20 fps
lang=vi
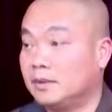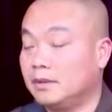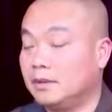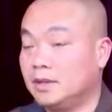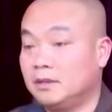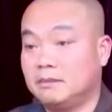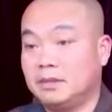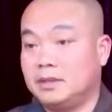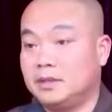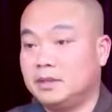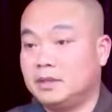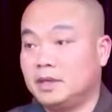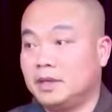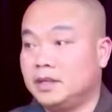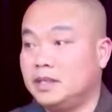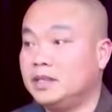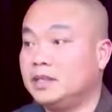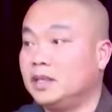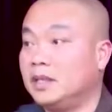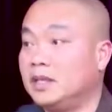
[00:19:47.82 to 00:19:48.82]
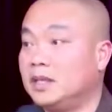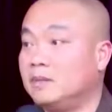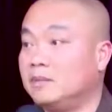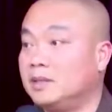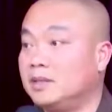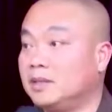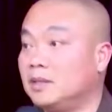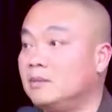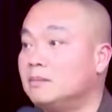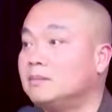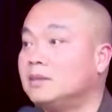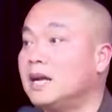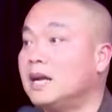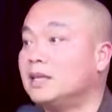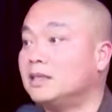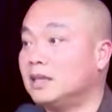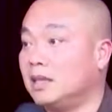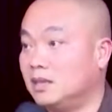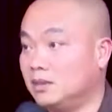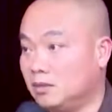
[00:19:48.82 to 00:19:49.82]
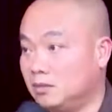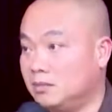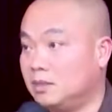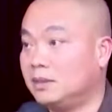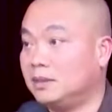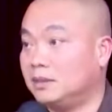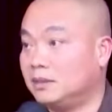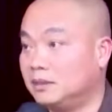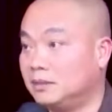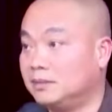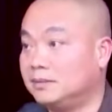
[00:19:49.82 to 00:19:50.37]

Đừng bao giờ khởi ý nghĩ là mình chống trái Thầy của mình.